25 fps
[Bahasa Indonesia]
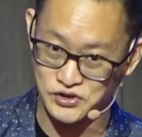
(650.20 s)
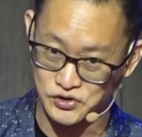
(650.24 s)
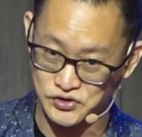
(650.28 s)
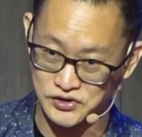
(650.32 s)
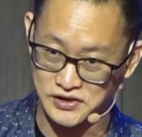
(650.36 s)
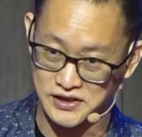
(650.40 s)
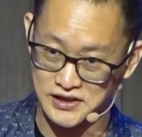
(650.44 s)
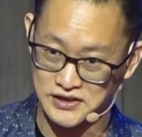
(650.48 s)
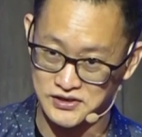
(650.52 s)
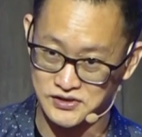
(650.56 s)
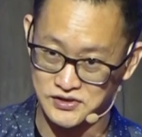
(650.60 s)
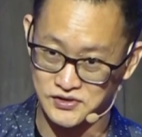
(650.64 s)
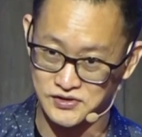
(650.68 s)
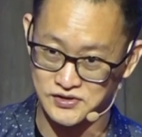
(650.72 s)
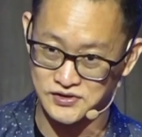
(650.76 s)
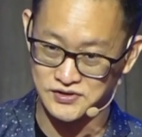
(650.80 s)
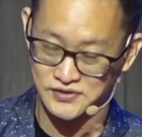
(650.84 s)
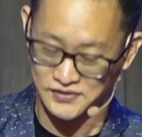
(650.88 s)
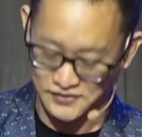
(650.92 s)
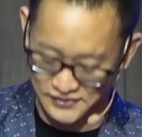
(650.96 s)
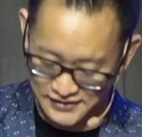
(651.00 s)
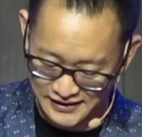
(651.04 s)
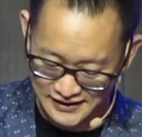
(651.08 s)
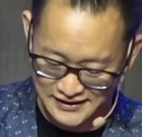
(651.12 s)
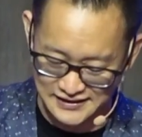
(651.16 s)
Yesus
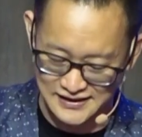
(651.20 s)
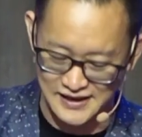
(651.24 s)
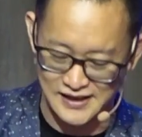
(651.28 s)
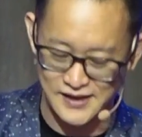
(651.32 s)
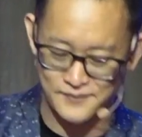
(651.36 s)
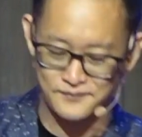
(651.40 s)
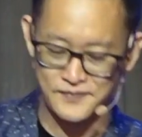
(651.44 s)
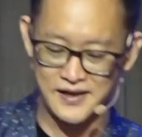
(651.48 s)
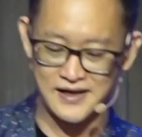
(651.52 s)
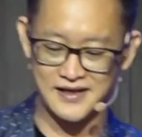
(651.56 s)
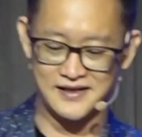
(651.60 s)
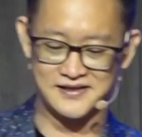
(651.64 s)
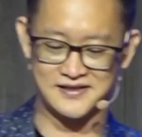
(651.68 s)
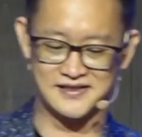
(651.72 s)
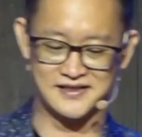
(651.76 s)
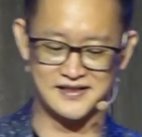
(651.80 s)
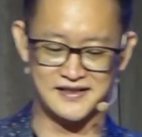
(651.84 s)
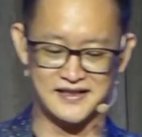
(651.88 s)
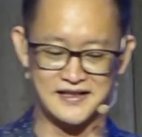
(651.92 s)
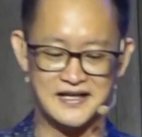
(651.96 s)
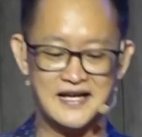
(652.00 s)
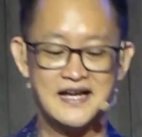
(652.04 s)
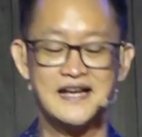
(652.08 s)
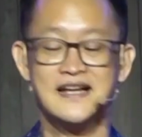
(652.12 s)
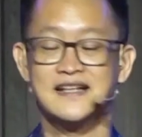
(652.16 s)
Kristus. Oke, kita kembali di
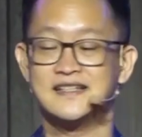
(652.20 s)
sini.